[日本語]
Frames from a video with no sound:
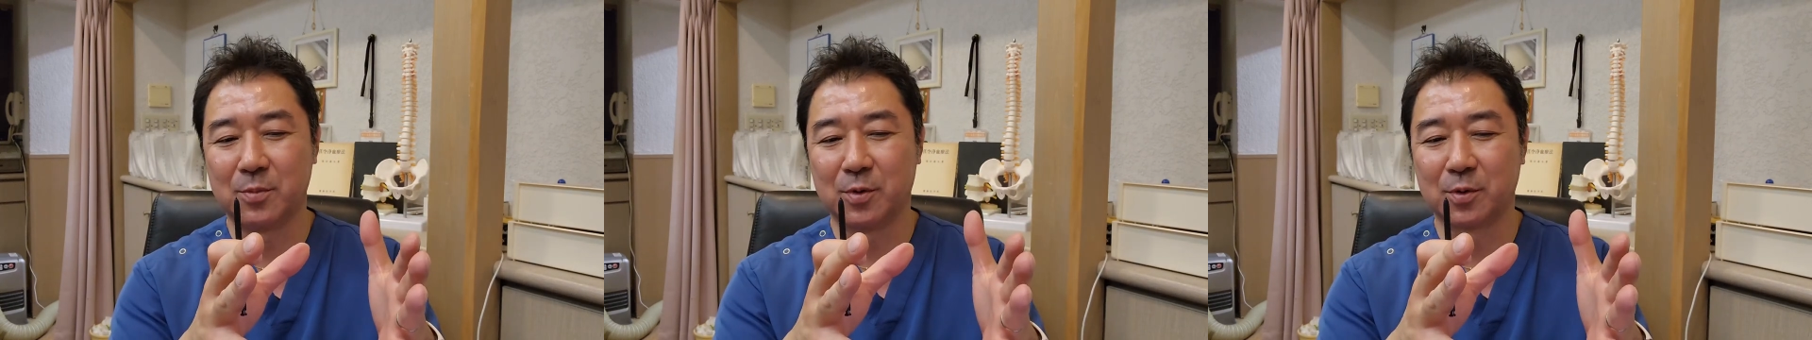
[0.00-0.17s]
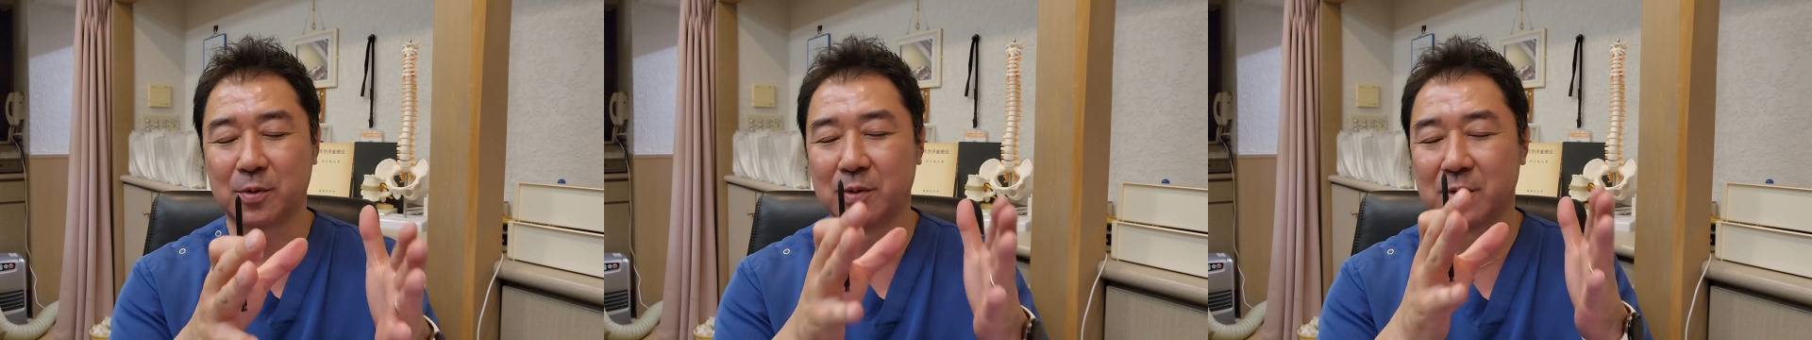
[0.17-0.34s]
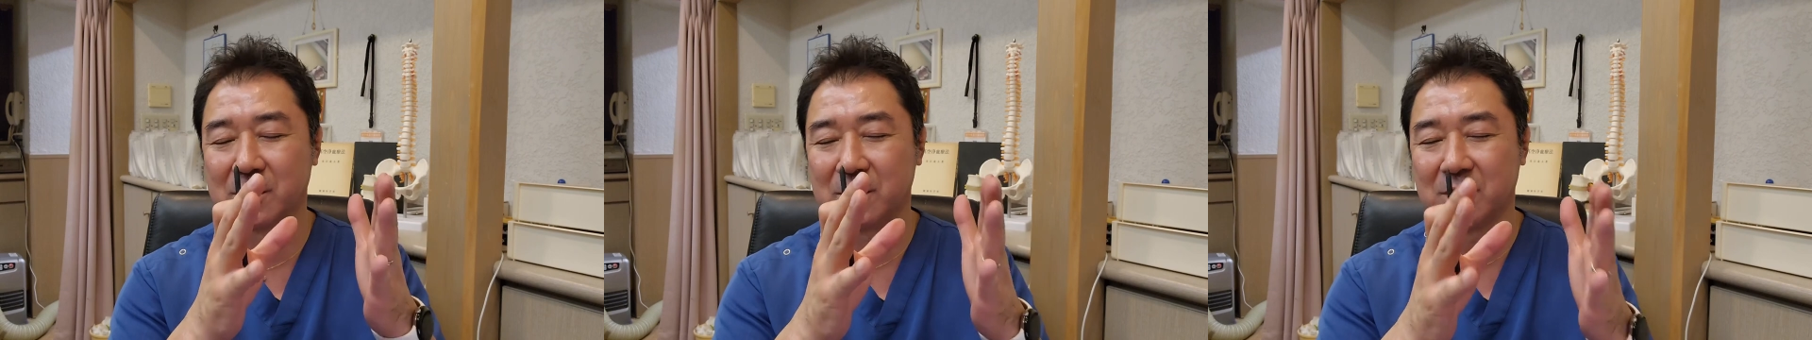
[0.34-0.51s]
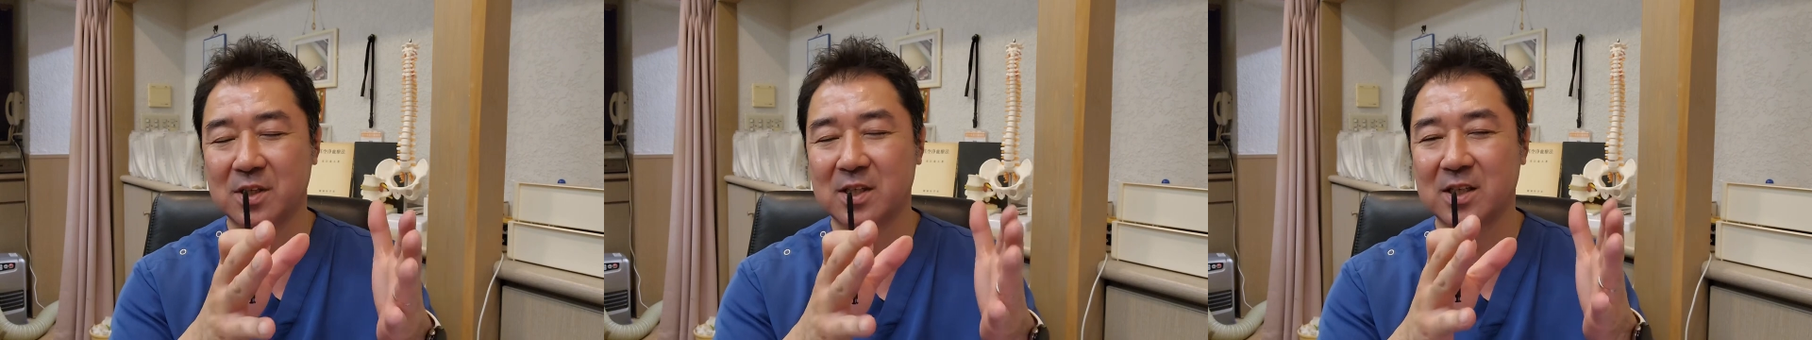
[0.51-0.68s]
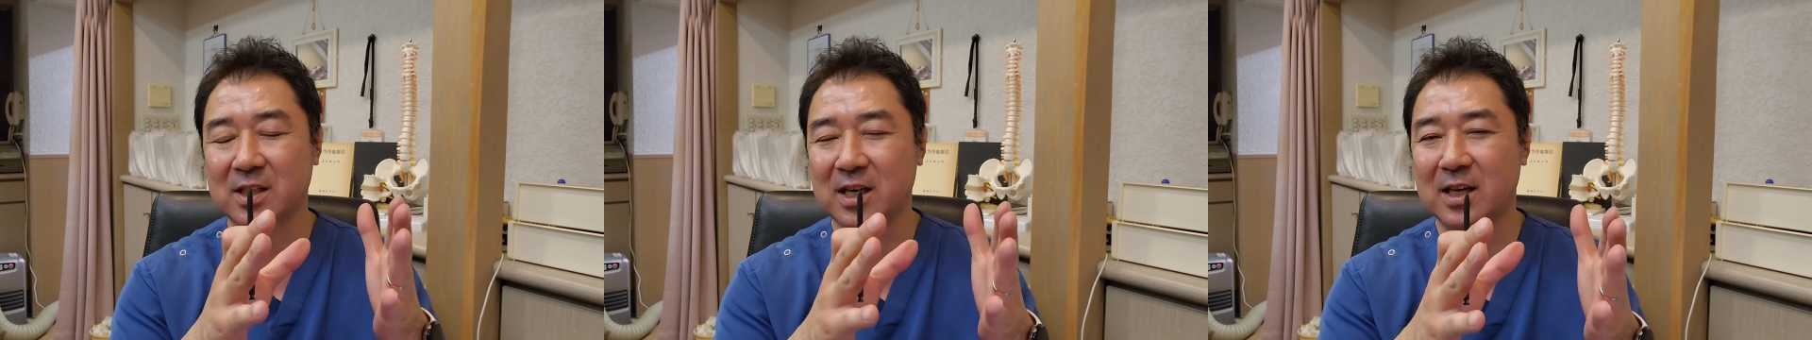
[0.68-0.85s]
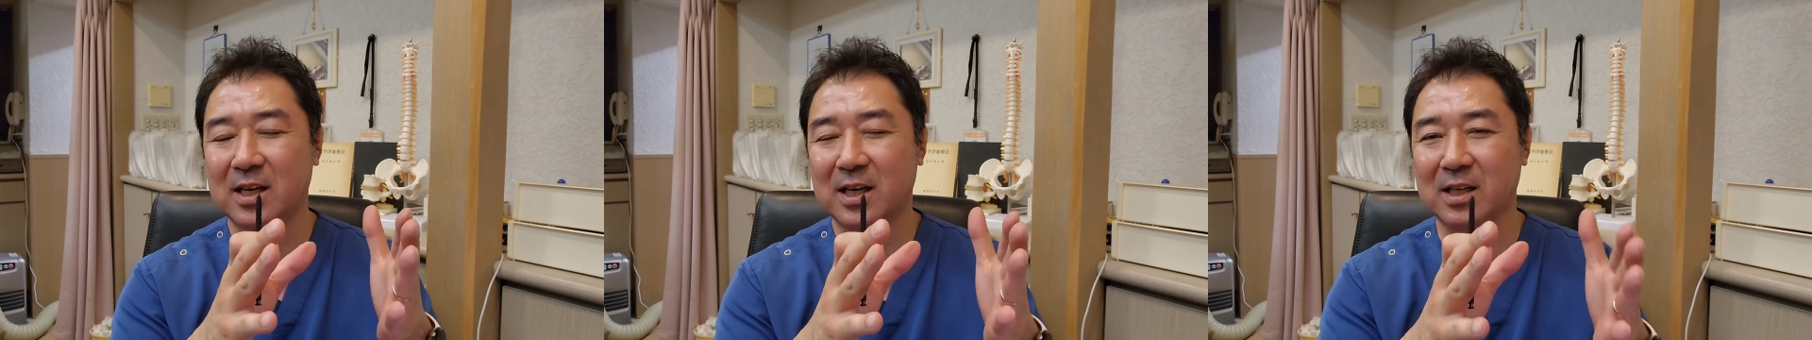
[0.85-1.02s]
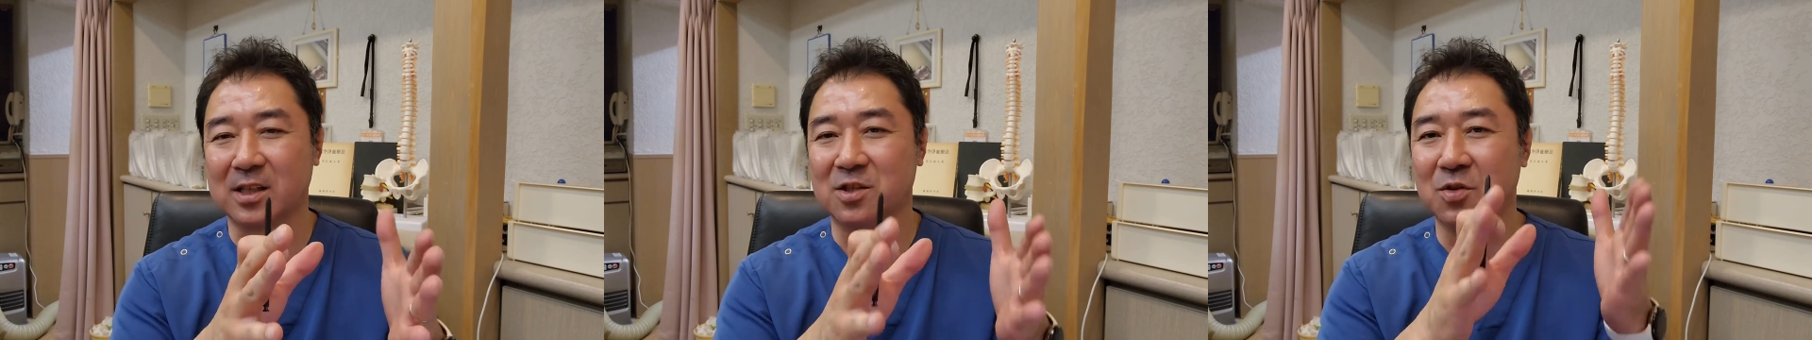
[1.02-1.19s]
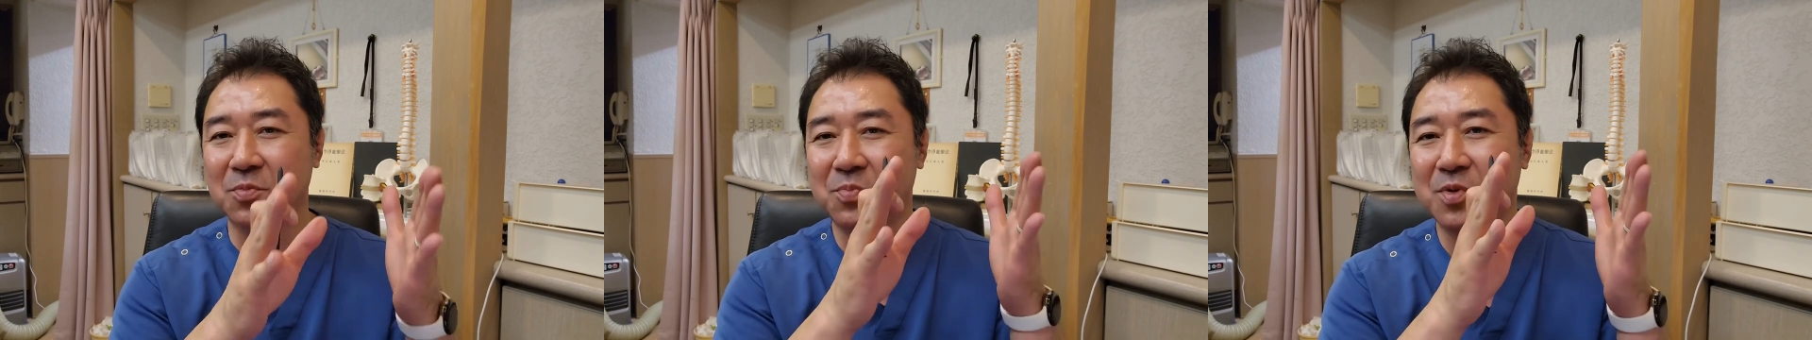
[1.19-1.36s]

没頭する時間がじゅっ